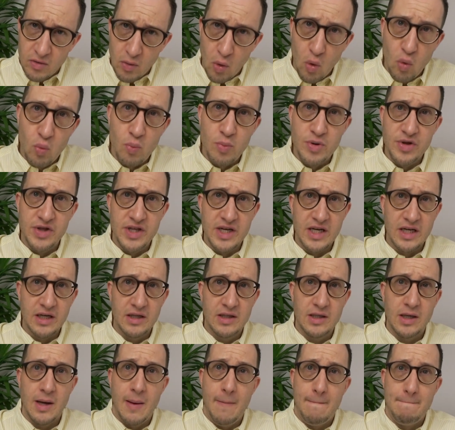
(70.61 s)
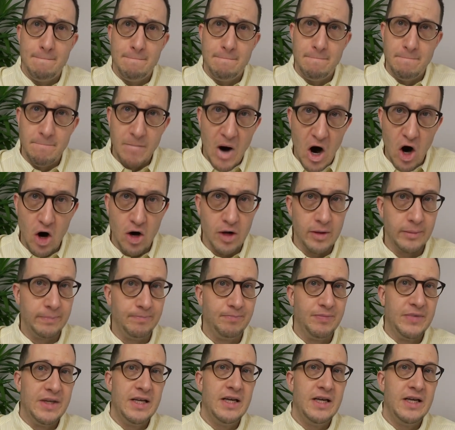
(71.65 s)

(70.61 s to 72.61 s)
Unbedingt machen.